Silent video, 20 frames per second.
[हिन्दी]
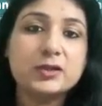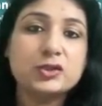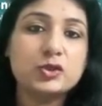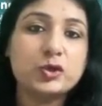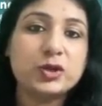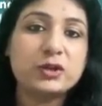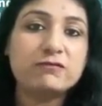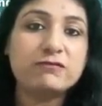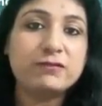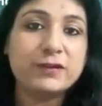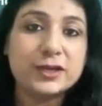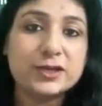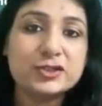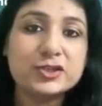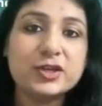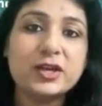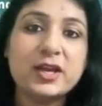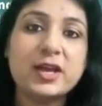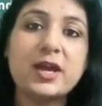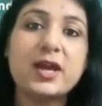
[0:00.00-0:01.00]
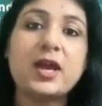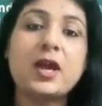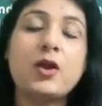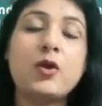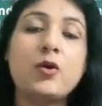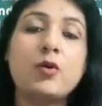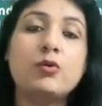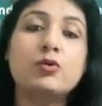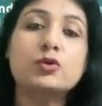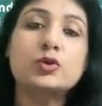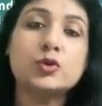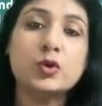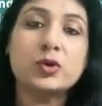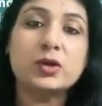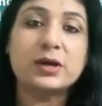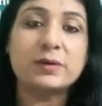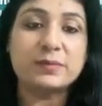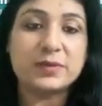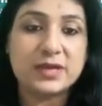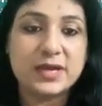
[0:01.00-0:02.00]
जो इन्फ्लेशन है उसको
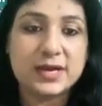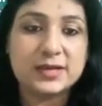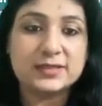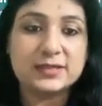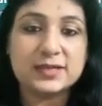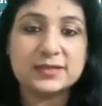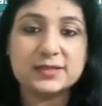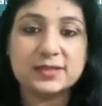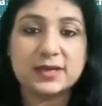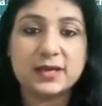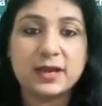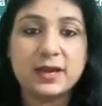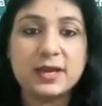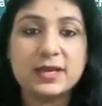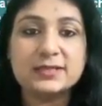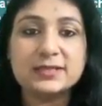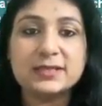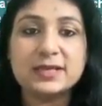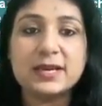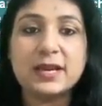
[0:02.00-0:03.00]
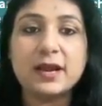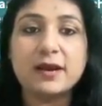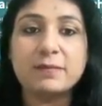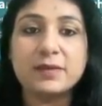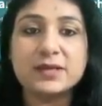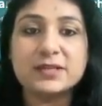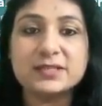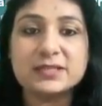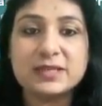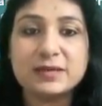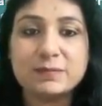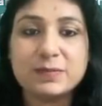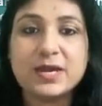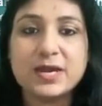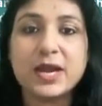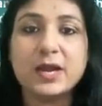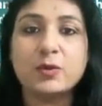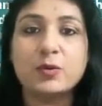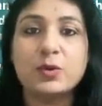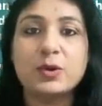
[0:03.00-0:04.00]
कम किया जा सके इसीलिए हमने
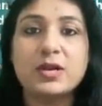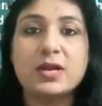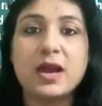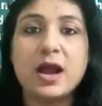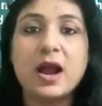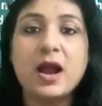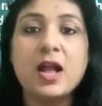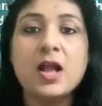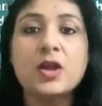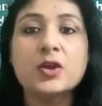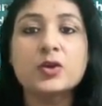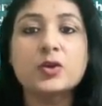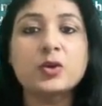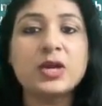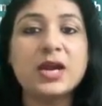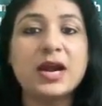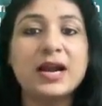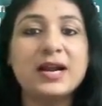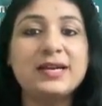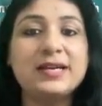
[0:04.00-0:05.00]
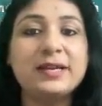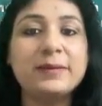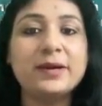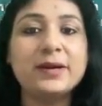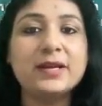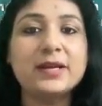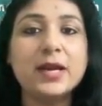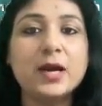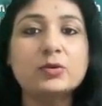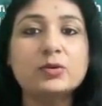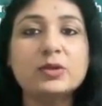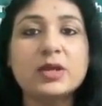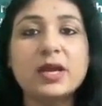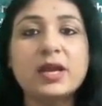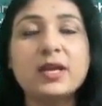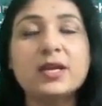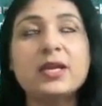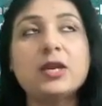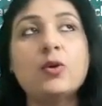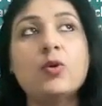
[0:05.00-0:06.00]
सीपीआई को लिया क्योंकि अल्टीमेट क्या होता
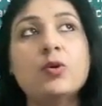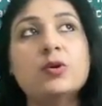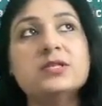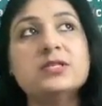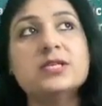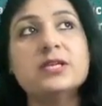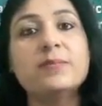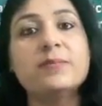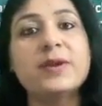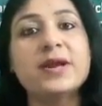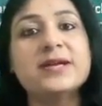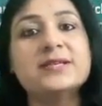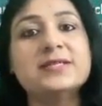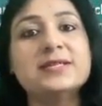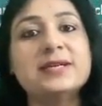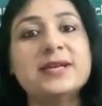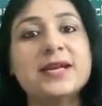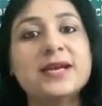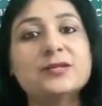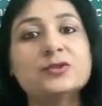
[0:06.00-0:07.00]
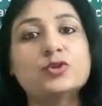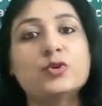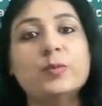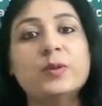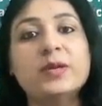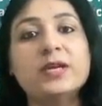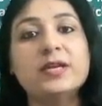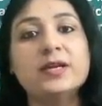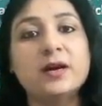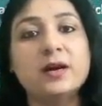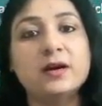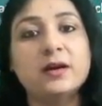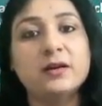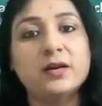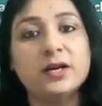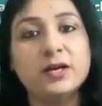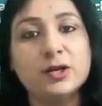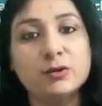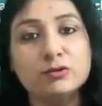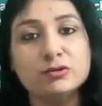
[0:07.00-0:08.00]
है कि होलसेल प्राइस इंडेक्स को भी
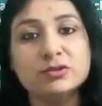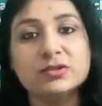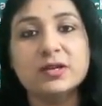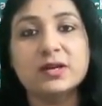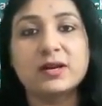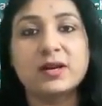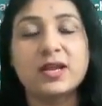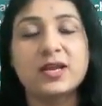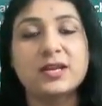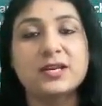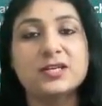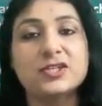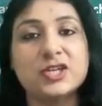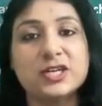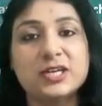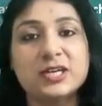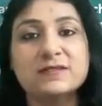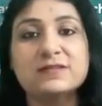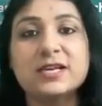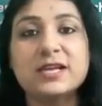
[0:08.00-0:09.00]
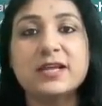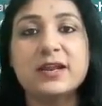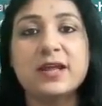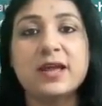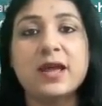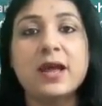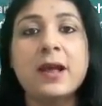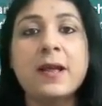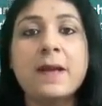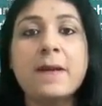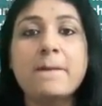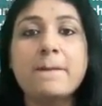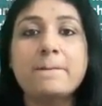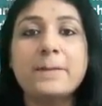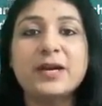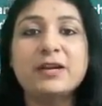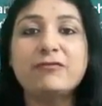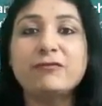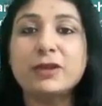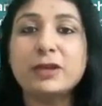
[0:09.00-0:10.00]
रिड्यूस कर रहे हैं इनिशिएटिव्स ले रहे हैं
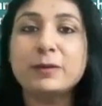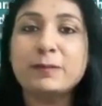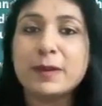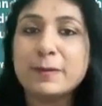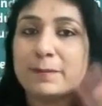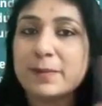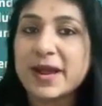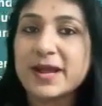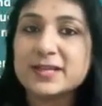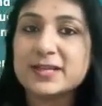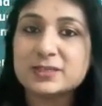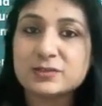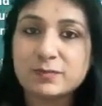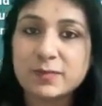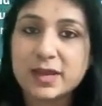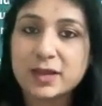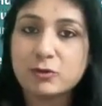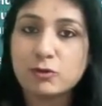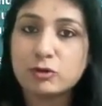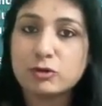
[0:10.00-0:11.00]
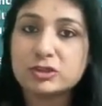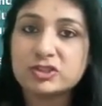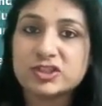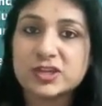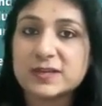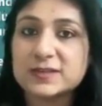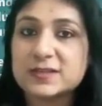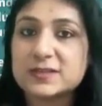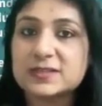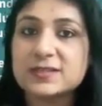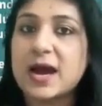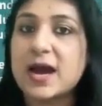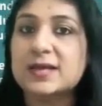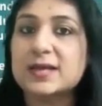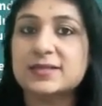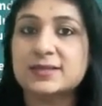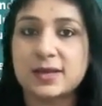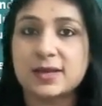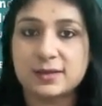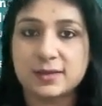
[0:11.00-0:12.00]
बट फिर भी प्राइस में कुछ चेंजेस
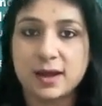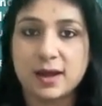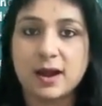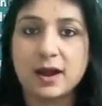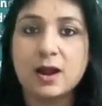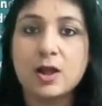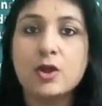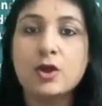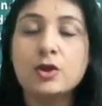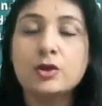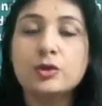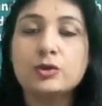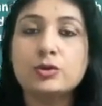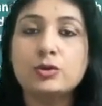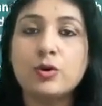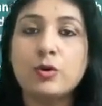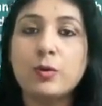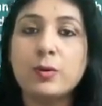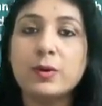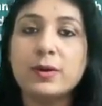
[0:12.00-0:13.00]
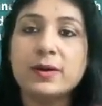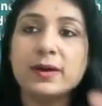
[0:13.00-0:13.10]
खास नहीं था तो